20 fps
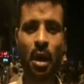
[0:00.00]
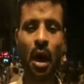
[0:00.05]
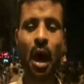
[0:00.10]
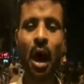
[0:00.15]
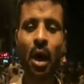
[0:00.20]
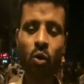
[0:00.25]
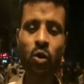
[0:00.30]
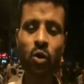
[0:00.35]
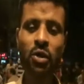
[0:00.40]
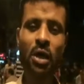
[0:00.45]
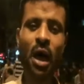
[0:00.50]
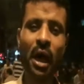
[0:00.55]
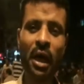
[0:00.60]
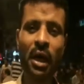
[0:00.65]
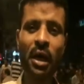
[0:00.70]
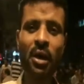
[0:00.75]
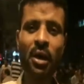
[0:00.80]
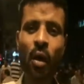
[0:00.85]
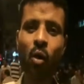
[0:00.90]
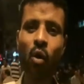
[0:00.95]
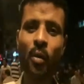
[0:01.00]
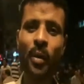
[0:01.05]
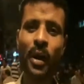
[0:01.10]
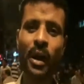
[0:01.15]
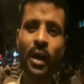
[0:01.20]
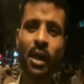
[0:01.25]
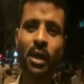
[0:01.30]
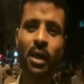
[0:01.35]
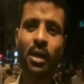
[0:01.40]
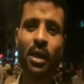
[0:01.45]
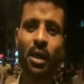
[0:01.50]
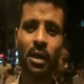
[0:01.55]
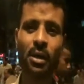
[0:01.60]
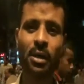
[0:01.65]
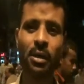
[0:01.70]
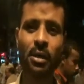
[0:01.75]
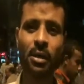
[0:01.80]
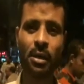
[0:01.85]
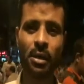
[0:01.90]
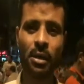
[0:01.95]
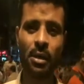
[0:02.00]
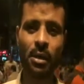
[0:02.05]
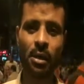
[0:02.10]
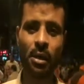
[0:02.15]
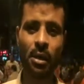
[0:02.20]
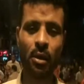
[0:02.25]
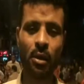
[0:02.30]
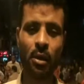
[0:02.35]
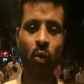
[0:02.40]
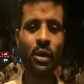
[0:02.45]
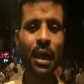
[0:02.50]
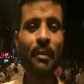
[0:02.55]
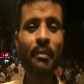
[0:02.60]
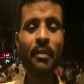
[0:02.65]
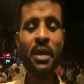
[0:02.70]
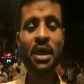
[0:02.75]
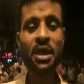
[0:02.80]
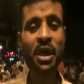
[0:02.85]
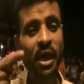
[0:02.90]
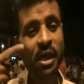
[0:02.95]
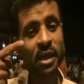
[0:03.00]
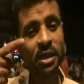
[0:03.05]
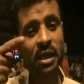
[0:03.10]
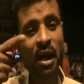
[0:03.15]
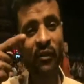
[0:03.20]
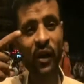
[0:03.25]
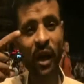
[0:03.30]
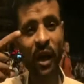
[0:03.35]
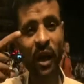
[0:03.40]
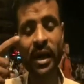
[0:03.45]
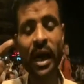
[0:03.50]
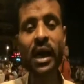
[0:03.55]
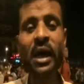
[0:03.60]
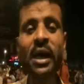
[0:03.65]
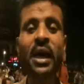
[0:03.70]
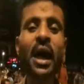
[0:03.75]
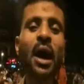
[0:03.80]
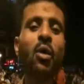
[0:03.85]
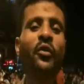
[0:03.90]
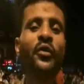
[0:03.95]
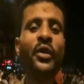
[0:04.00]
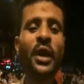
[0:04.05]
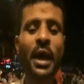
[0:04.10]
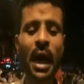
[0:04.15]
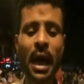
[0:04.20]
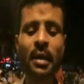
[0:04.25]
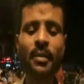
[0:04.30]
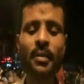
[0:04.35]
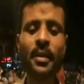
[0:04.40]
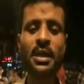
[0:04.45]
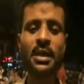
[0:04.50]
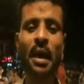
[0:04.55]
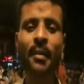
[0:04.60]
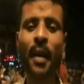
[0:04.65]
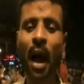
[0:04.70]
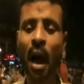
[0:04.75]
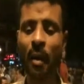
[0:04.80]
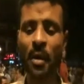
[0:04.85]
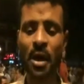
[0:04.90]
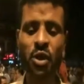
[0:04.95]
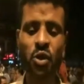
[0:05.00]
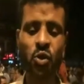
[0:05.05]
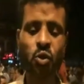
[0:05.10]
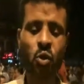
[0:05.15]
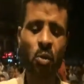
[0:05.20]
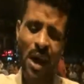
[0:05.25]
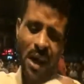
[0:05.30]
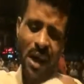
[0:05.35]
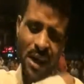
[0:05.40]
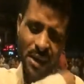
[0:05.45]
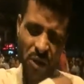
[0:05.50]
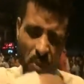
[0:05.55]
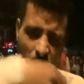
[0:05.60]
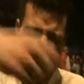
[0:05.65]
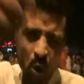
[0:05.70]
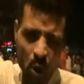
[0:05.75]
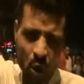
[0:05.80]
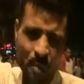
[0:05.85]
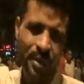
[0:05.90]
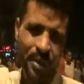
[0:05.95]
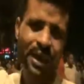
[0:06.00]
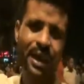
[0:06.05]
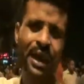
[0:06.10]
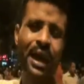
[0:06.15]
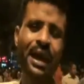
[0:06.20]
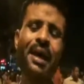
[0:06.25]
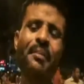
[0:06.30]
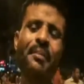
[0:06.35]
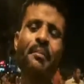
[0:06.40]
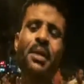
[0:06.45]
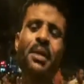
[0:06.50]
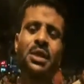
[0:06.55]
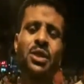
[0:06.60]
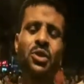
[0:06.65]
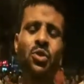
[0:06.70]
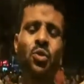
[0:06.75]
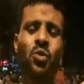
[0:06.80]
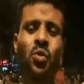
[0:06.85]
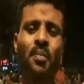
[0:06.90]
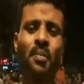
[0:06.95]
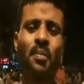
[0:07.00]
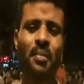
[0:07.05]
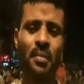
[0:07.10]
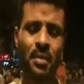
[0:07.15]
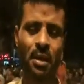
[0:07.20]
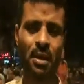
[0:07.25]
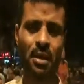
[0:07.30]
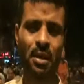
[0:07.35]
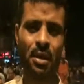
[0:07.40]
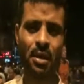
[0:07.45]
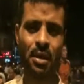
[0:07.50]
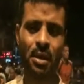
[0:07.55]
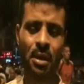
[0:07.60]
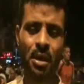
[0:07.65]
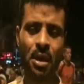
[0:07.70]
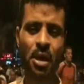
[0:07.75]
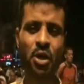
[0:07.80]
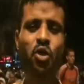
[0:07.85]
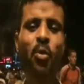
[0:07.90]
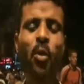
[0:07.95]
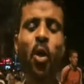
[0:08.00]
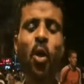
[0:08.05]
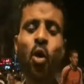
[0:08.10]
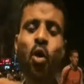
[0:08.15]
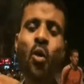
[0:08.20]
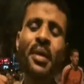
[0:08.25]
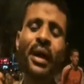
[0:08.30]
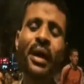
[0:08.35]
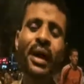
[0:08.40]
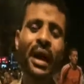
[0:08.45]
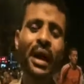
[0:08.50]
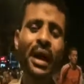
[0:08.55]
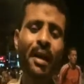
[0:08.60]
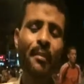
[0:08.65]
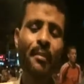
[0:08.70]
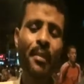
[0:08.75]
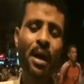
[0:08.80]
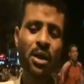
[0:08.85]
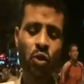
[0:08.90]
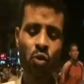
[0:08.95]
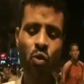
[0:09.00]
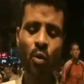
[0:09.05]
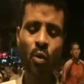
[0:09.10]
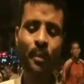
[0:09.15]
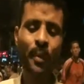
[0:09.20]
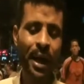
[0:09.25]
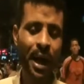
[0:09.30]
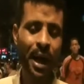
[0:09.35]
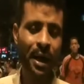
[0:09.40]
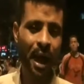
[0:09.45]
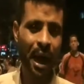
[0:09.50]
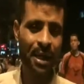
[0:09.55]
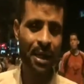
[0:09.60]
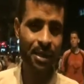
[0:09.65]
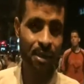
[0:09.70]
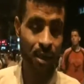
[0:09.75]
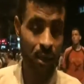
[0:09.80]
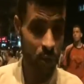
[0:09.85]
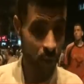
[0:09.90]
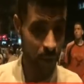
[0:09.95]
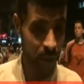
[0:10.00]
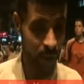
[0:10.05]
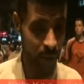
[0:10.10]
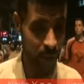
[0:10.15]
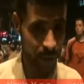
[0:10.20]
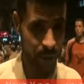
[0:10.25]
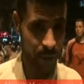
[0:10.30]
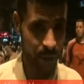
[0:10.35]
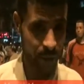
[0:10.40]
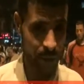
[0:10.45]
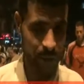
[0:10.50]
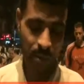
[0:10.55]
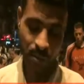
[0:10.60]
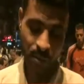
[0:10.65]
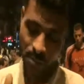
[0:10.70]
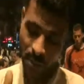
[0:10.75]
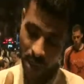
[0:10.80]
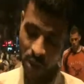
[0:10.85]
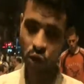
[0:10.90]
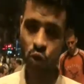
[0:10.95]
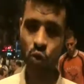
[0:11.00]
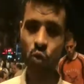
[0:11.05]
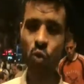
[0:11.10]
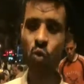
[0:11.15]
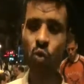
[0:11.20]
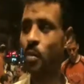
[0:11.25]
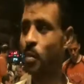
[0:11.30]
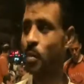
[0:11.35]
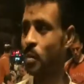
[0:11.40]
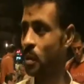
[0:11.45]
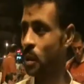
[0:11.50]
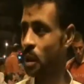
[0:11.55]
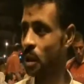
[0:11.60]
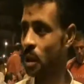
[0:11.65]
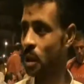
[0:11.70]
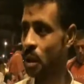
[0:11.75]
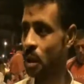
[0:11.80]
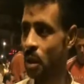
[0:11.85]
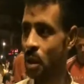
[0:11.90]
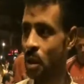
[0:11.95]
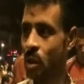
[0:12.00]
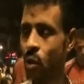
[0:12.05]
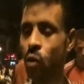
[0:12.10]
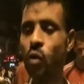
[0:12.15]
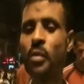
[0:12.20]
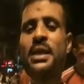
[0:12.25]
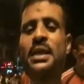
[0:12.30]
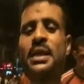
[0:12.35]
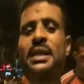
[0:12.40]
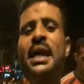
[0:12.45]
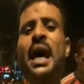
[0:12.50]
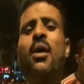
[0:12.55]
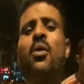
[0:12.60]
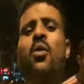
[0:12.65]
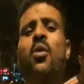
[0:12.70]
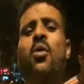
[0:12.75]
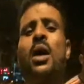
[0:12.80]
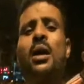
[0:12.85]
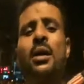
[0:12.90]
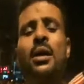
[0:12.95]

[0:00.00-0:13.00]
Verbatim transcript: عروسة حلوة وبهية ودم شاهدنا في عينيا وفي القلب صبح مرسوم سيبوكم من كلام مرسوم سيبوكم من كلام مرسوم بيان عسكر وايه مرسوم ومتزوق